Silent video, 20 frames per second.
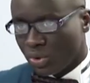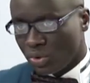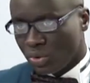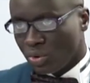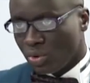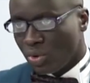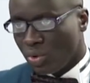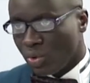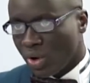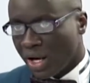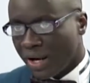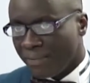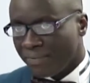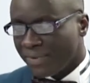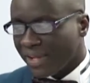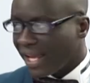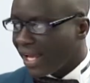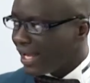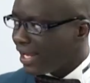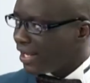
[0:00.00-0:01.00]
de loi
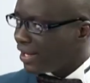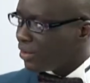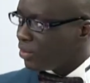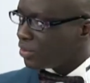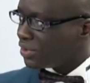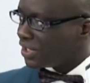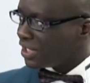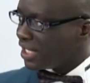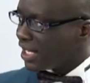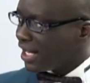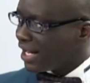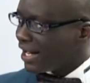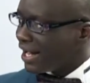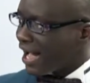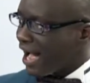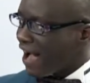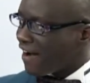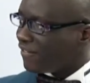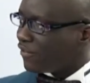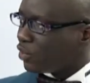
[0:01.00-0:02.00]
et le Sénat
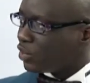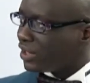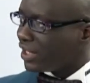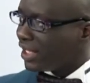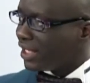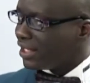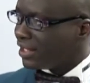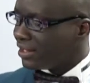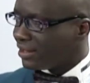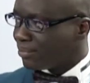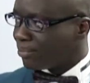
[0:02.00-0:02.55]
a voté